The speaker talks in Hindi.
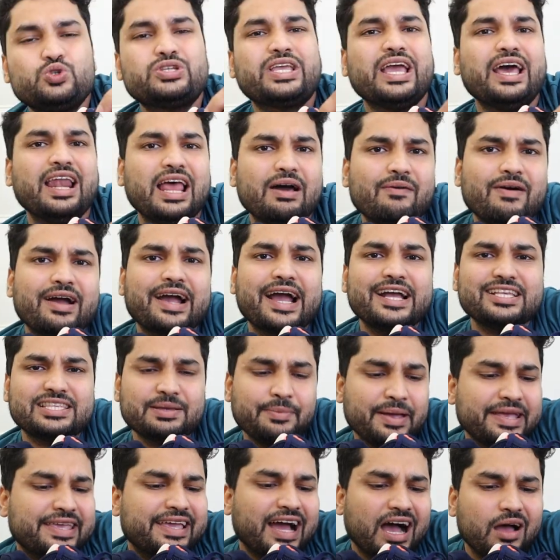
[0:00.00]
उसके अलावा गाइस
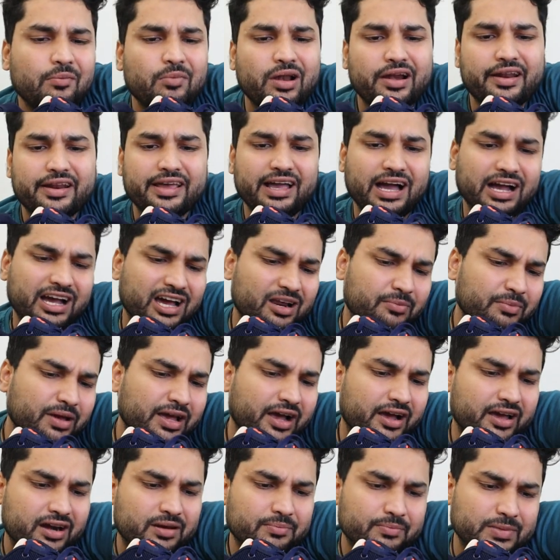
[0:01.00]
हमें क्या मिल रहा है अगर मैं
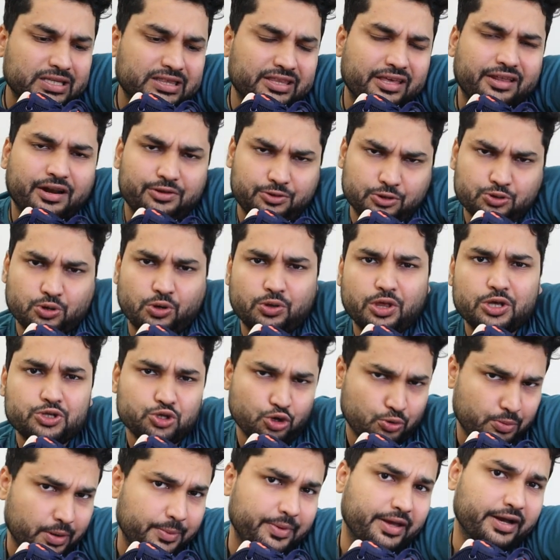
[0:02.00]
अगर मैं तेरह सौ चौदह
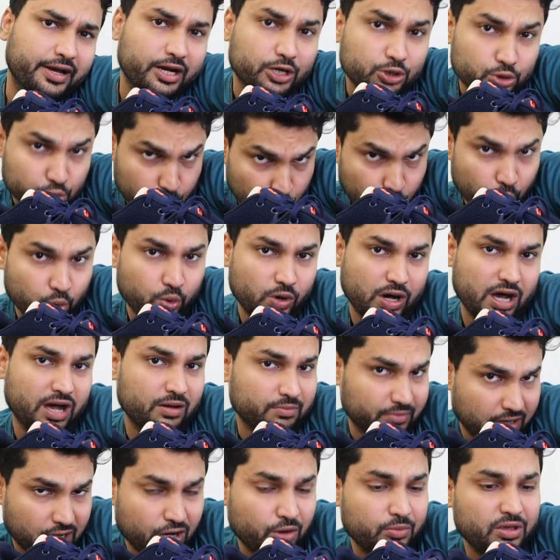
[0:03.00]
सौ रुपए भी अगर दू
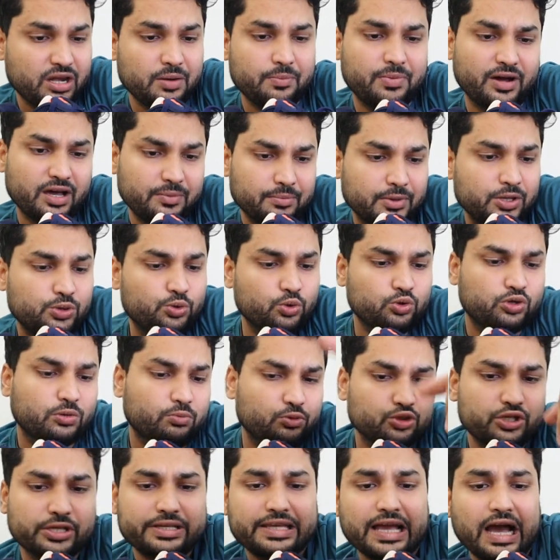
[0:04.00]
अब मानो मेरी बात में दू तो
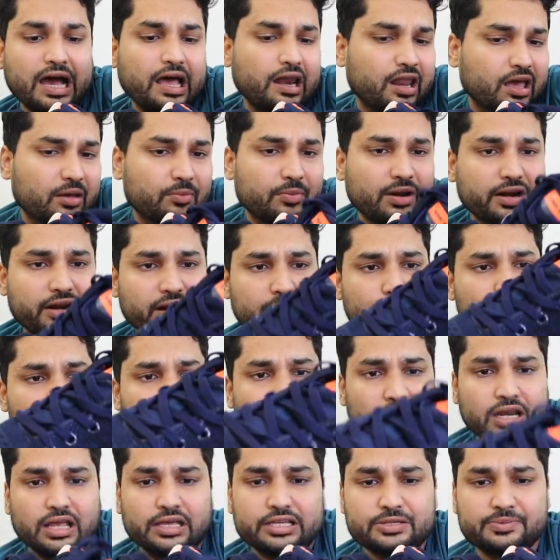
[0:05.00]
मुझे क्या अलग मिल रहा है
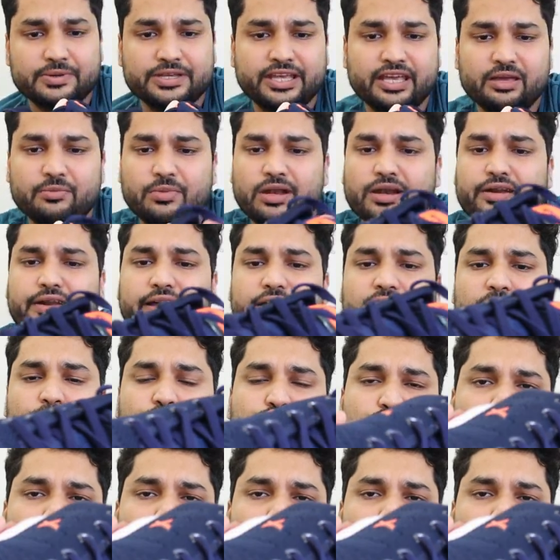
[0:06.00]
मुझे अलग इसमें ये मिल रहा है कि